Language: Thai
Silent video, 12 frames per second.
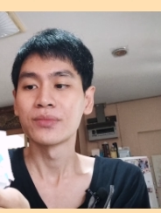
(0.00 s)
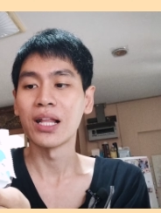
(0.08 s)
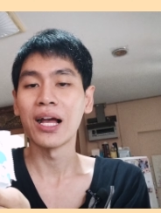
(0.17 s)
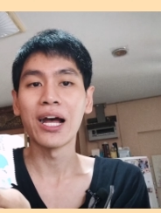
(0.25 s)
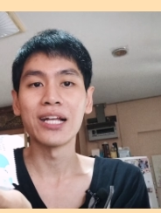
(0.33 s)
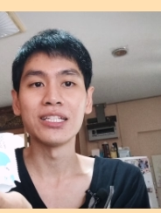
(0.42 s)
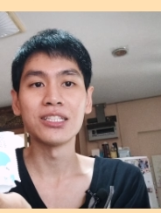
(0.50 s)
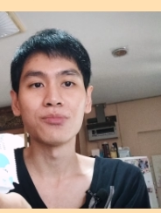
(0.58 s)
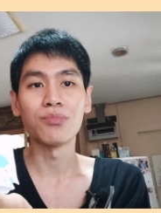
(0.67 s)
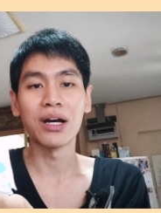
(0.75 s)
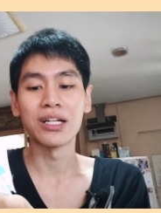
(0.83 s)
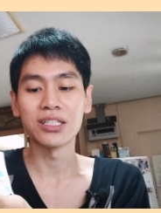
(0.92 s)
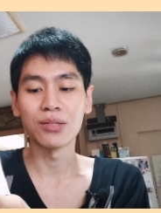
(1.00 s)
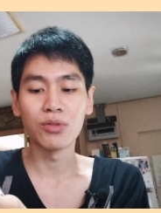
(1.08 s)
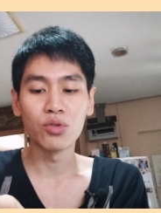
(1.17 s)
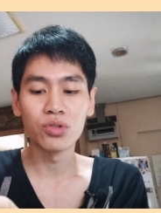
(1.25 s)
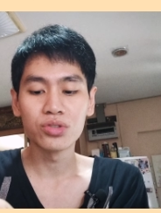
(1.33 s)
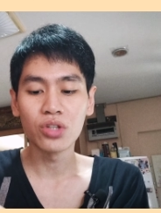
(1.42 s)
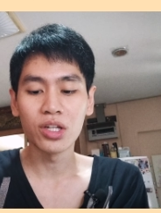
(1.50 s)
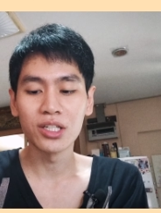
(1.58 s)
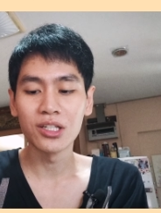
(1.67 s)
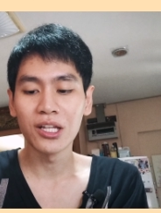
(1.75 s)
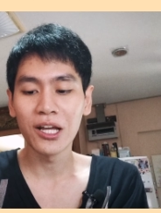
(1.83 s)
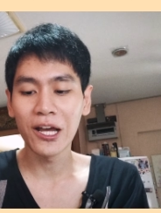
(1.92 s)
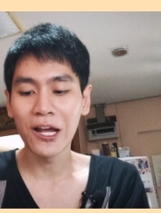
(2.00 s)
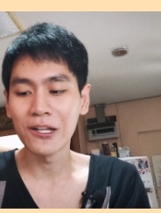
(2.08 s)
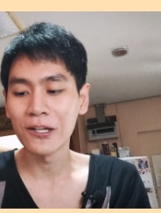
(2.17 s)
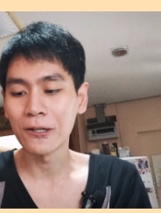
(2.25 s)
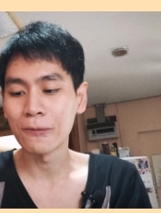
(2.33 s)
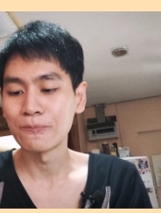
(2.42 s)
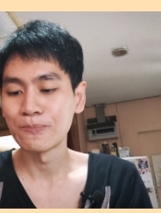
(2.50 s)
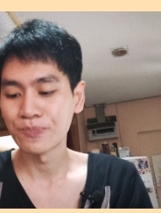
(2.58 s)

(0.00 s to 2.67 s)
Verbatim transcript: ราคา 20 บาทนะแต่ไม่รู้ตอนนี้ขึ้นราคาเรียงนะ